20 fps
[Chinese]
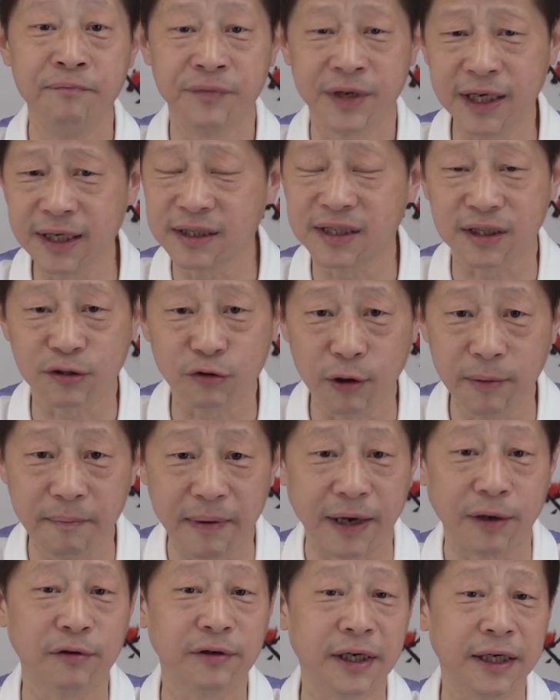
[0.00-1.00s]
因此对
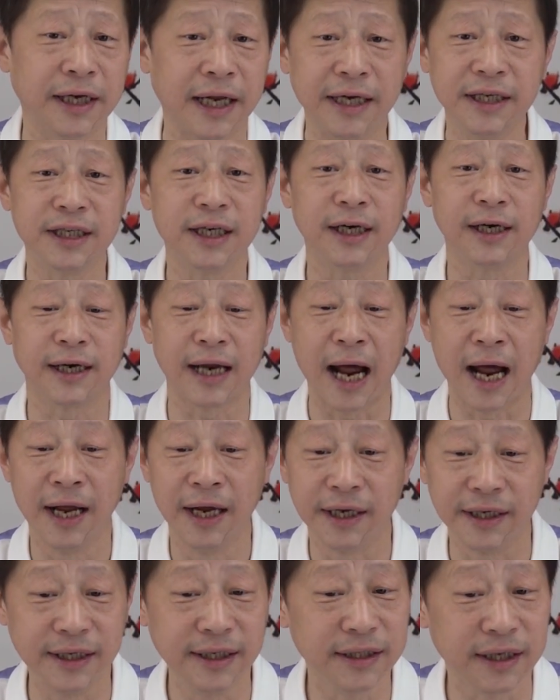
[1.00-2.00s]
美国的年轻人呢
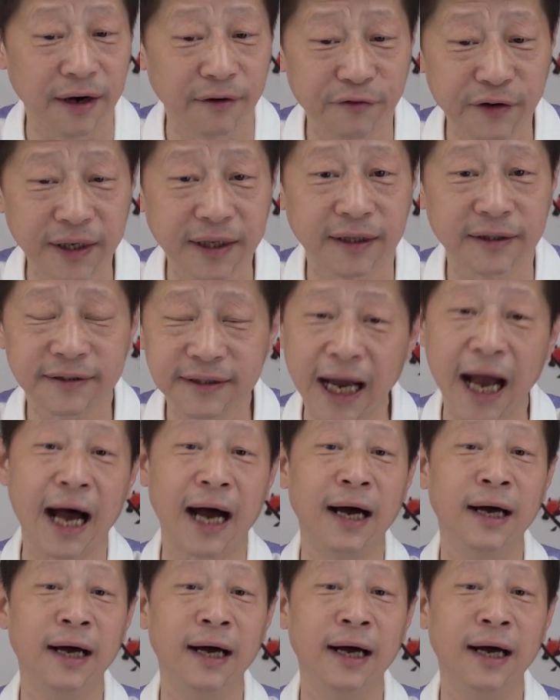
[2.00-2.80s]
影响非常大。